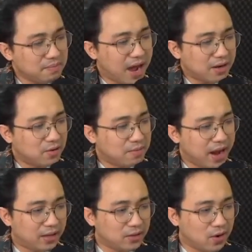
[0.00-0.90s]
bạn của
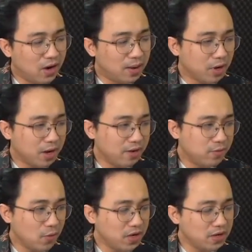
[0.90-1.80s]
mẹ tôi là một người
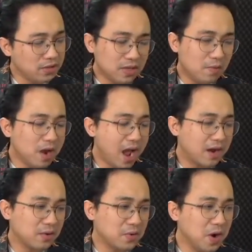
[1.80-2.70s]
phụ nữ sống ở
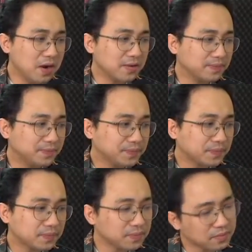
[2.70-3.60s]
Hàn Quốc.
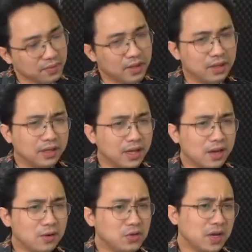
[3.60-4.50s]
Cái
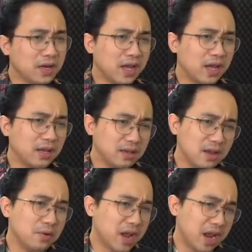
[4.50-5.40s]
câu chuyện này,
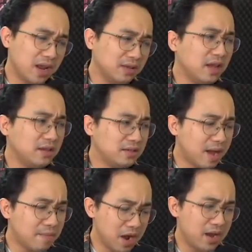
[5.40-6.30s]
điều này đã xảy
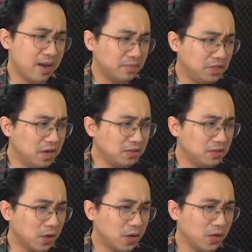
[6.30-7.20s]
ra 10 năm trước
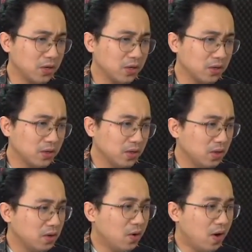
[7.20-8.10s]
rồi.
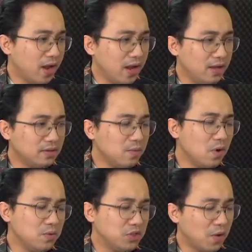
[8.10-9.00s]
Cô ấy sống
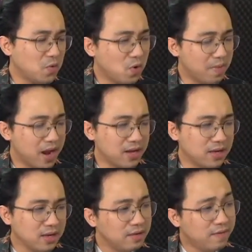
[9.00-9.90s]
cùng chồng của mình
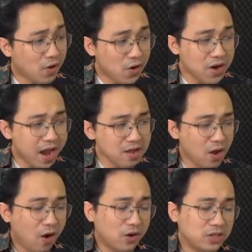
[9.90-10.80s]
và con gái
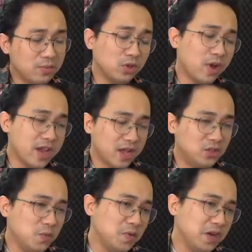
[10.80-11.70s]
nhỏ trong một tòa nhà
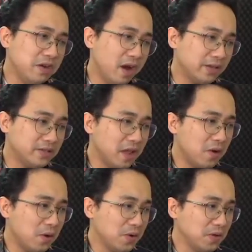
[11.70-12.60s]
chung cư ở
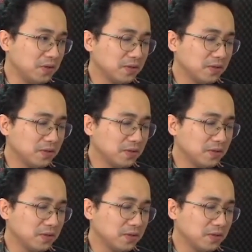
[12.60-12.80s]
Seoul.